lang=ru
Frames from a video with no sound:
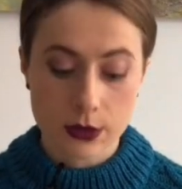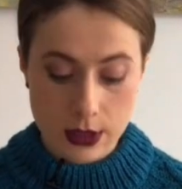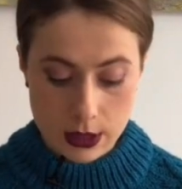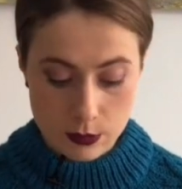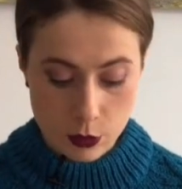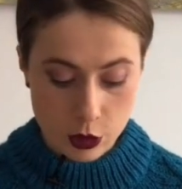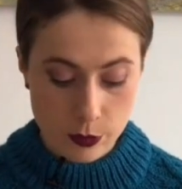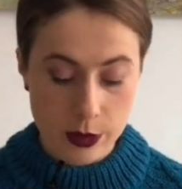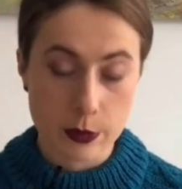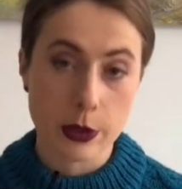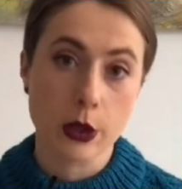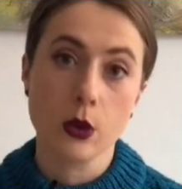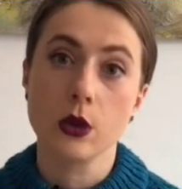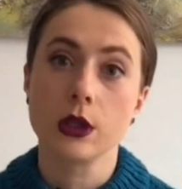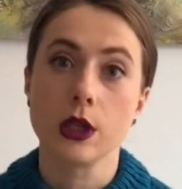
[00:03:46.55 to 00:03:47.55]
Здесь, может быть,
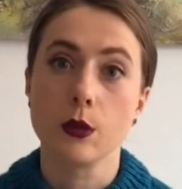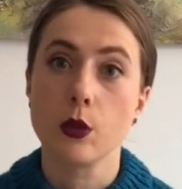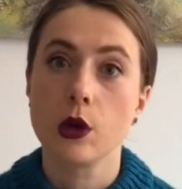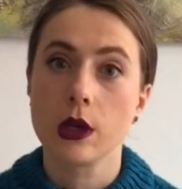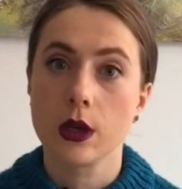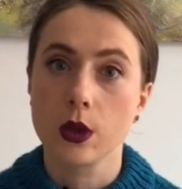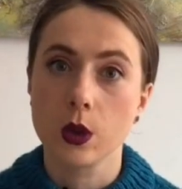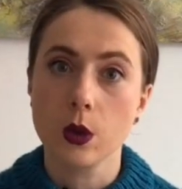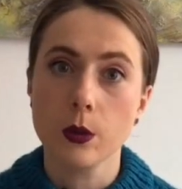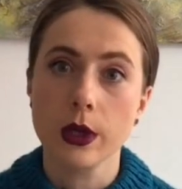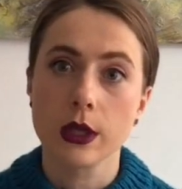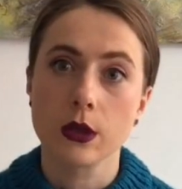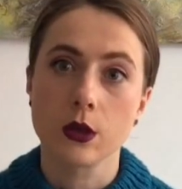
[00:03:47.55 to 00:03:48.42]
переходы и более грубые,